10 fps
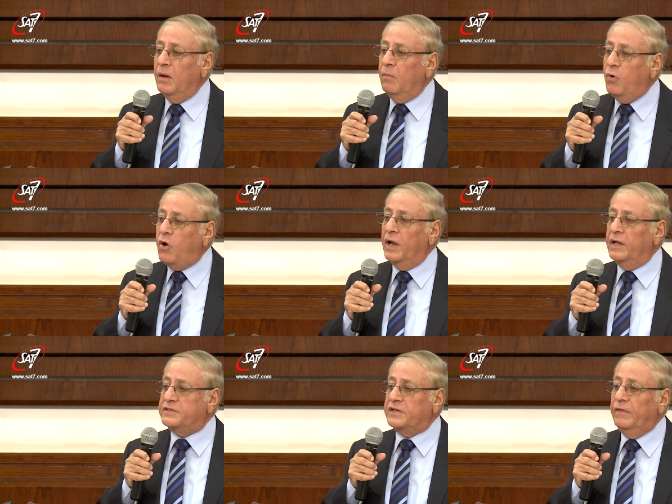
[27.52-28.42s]

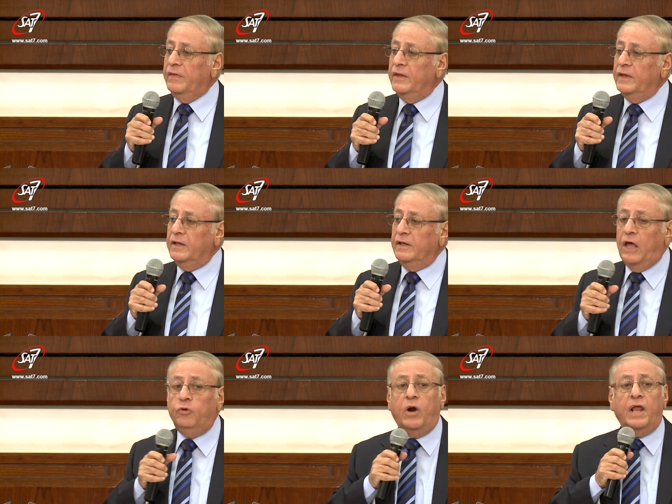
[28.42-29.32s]
مخلصا
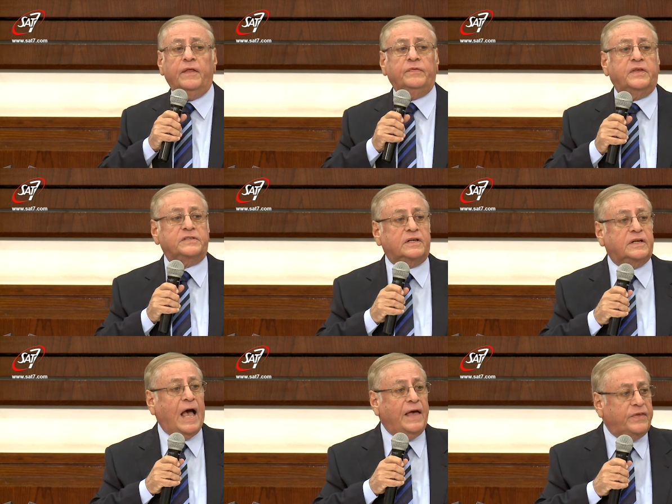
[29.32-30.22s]
نحن لا ننتظر
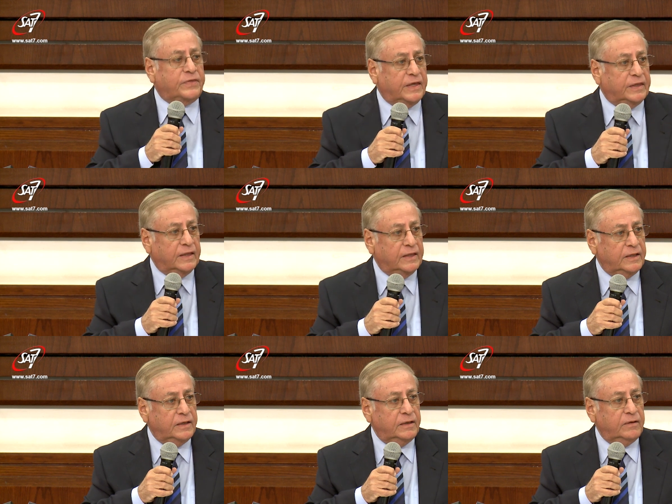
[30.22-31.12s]
حدثا
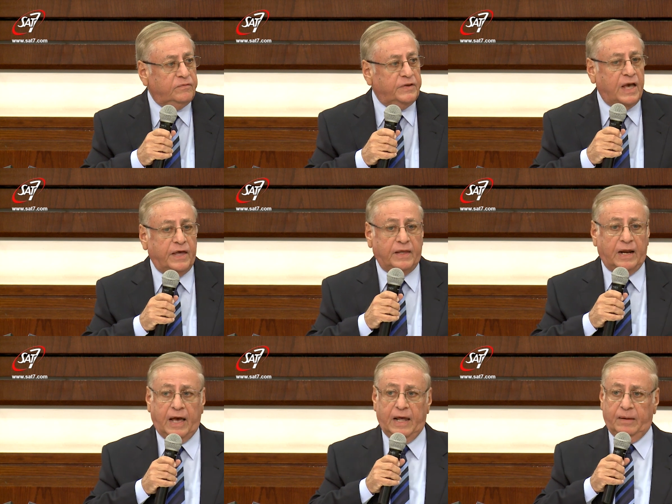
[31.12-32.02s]
في هذا
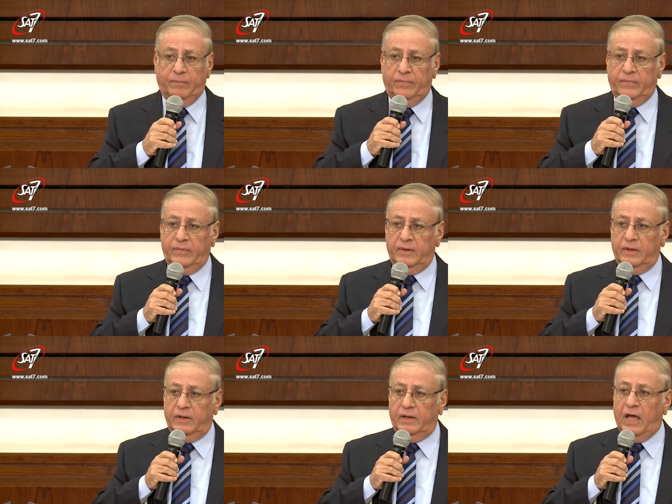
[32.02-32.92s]
العالم
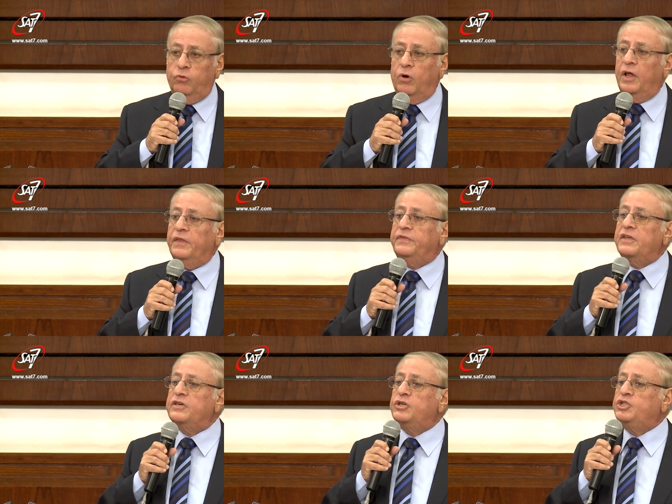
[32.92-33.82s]
نحن لا
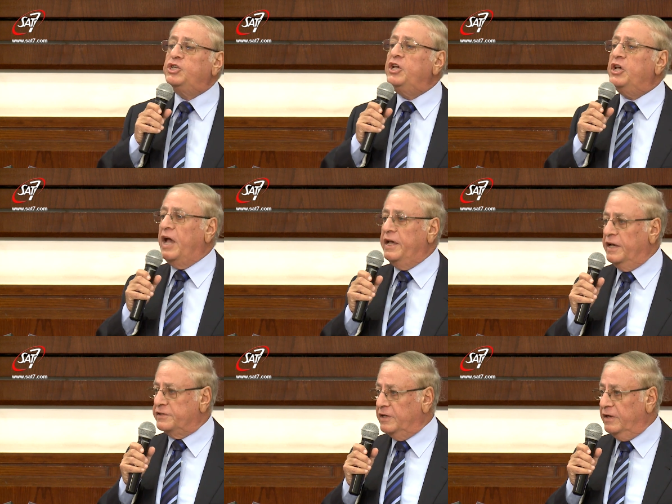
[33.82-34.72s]
ننتظر شيء
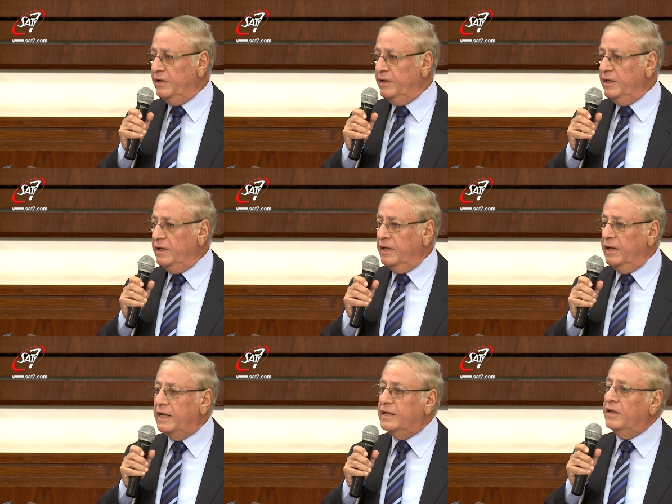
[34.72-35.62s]
هيحصل
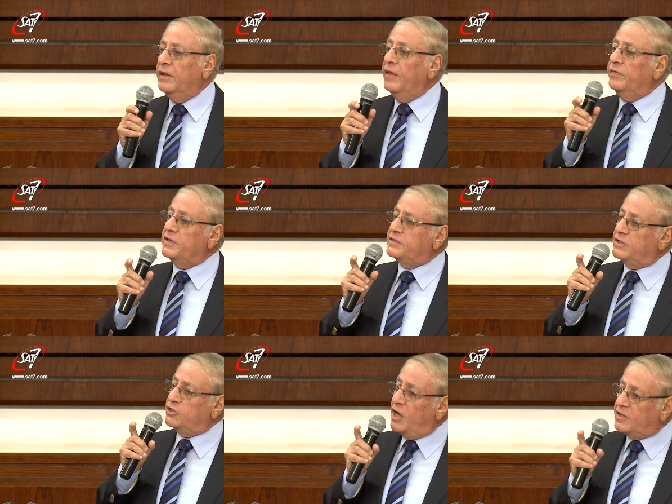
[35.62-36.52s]
لكننا ننتظر
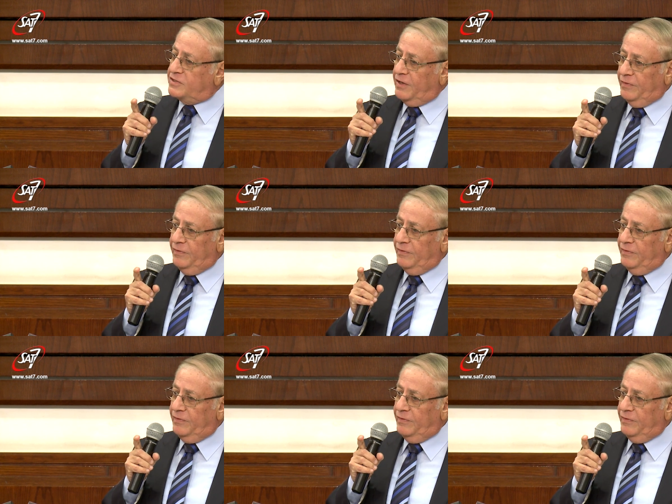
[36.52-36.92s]
شخصا